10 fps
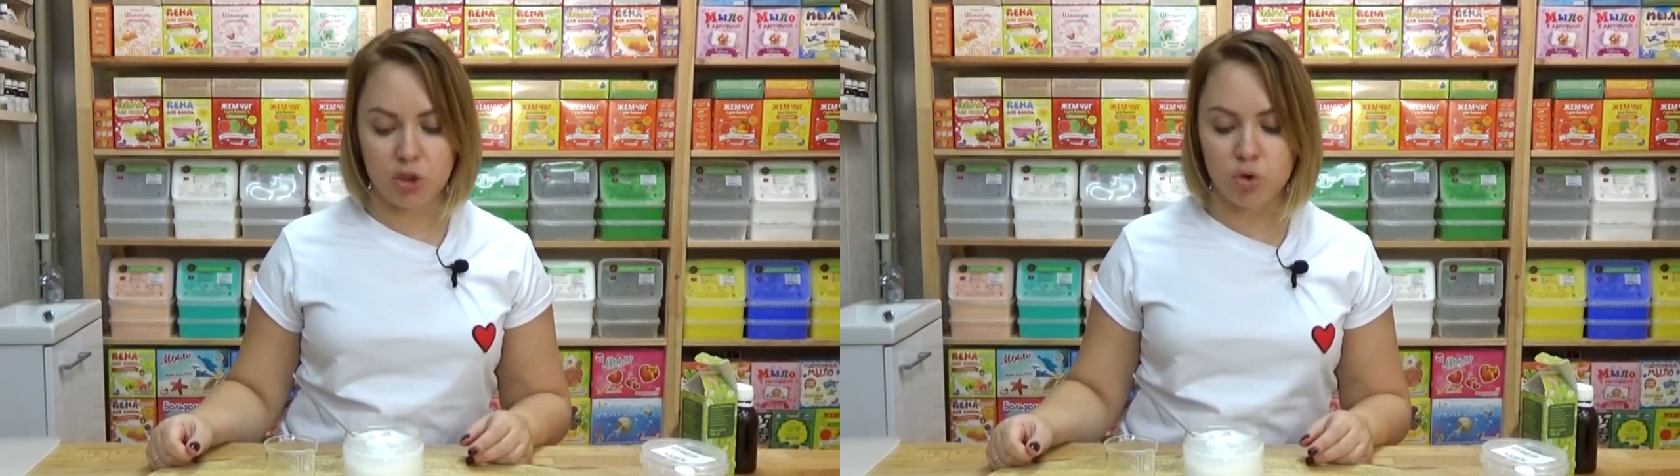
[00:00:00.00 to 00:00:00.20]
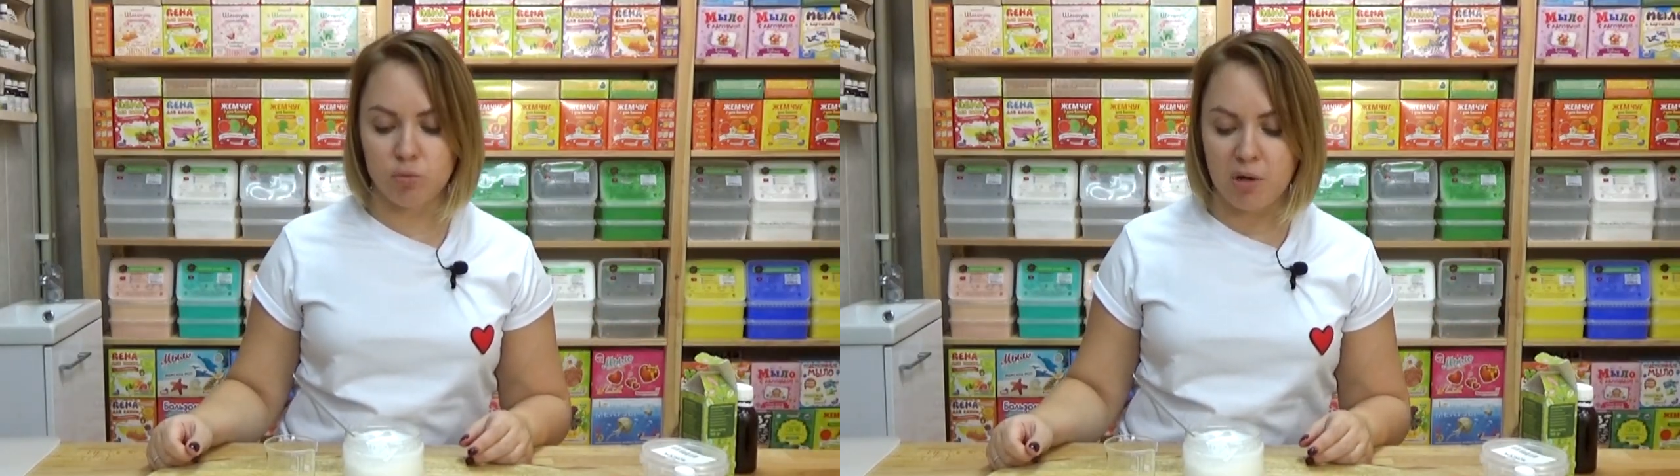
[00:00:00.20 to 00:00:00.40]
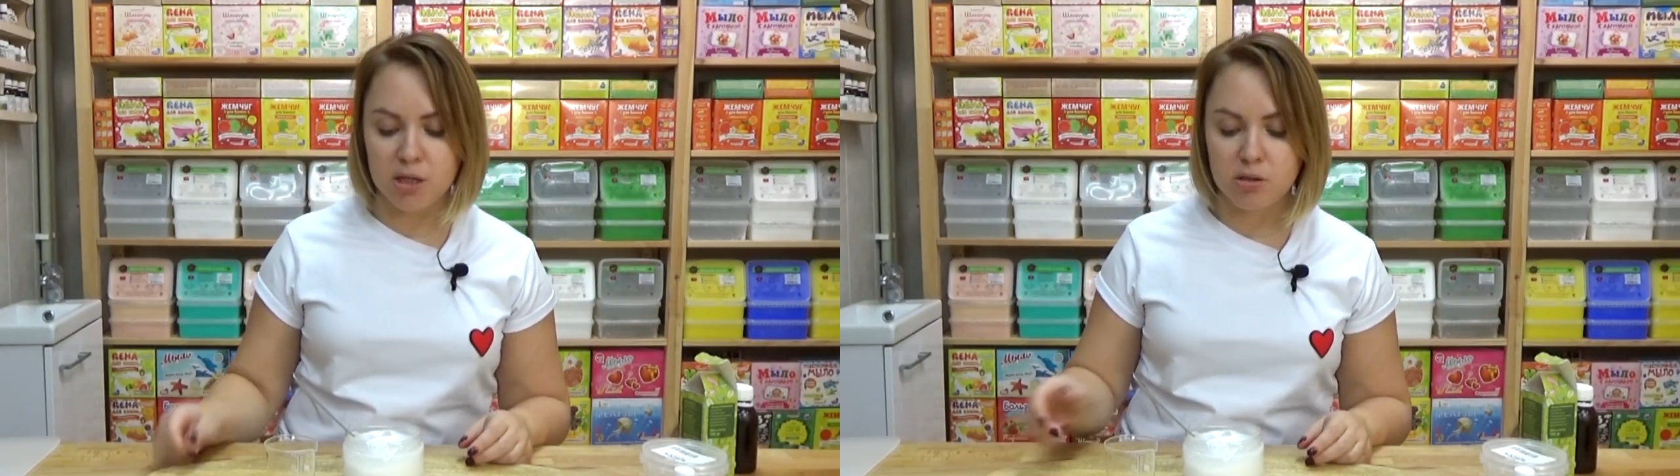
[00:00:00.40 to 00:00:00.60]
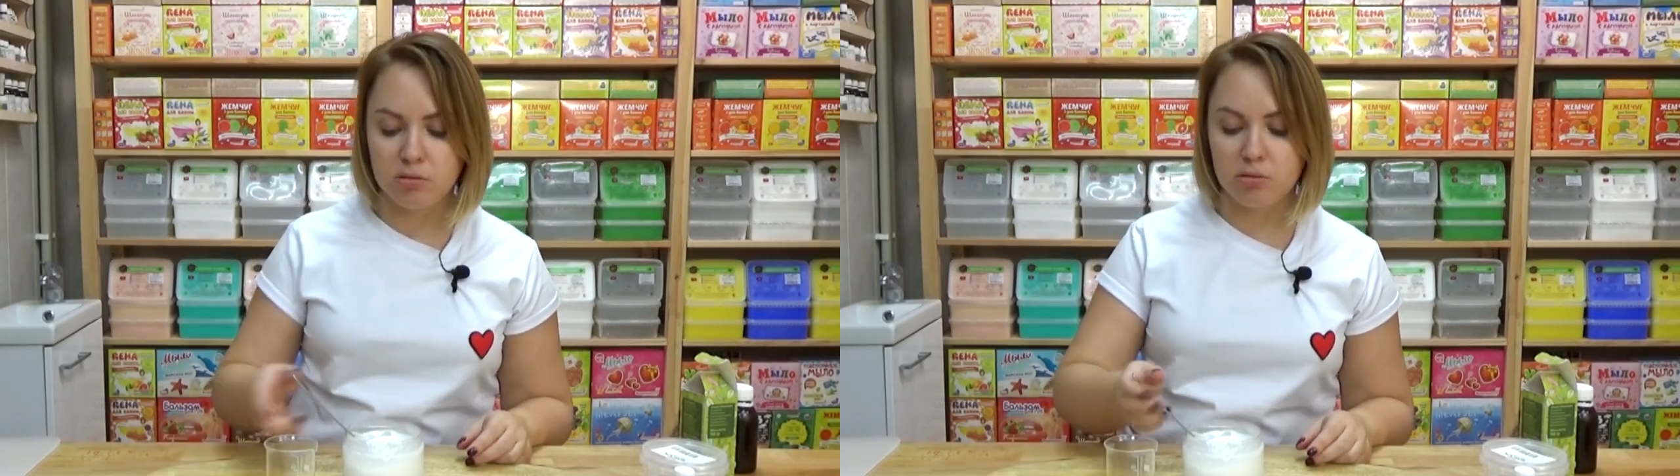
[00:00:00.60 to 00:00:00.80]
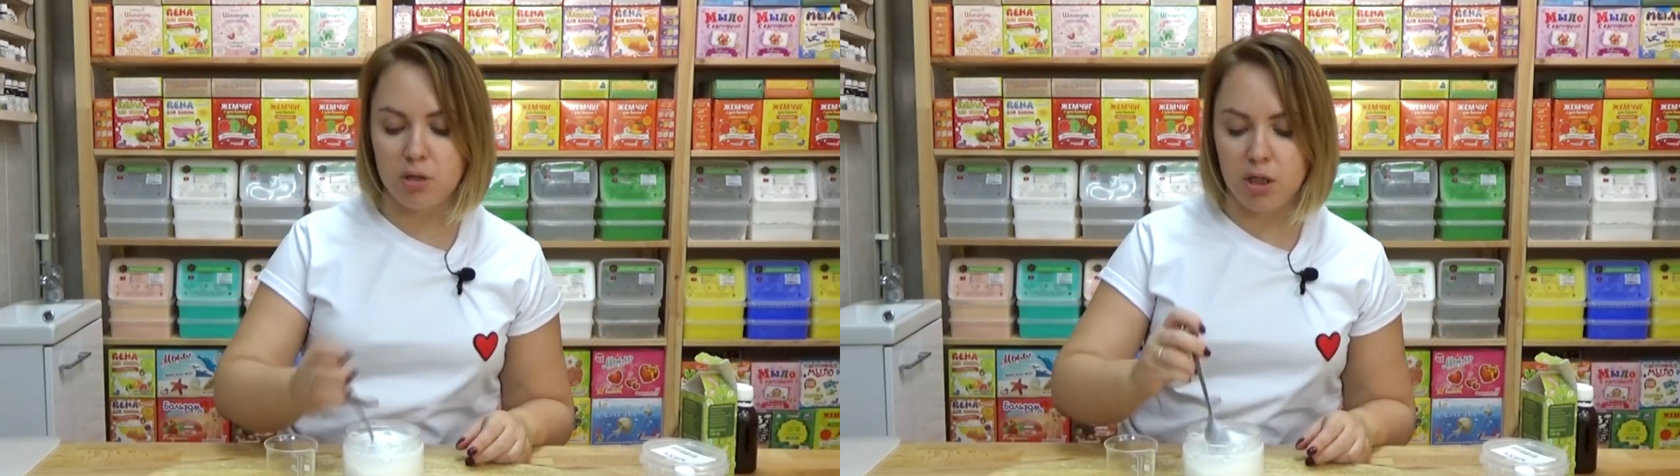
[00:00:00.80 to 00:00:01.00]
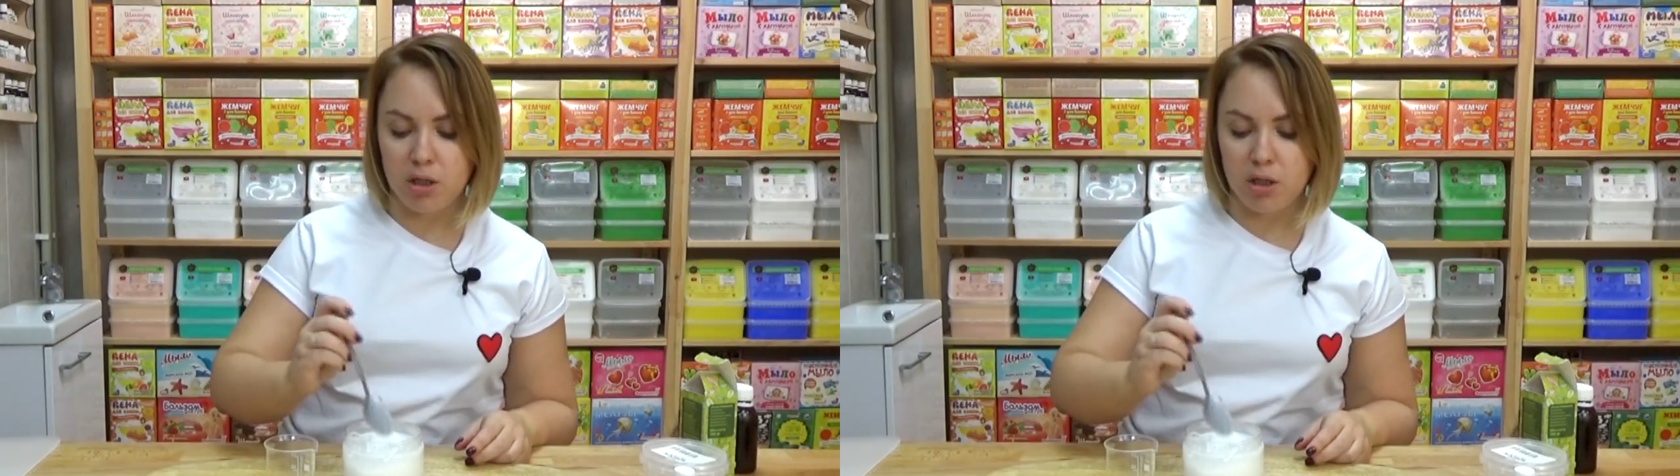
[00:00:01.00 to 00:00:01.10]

нашу маску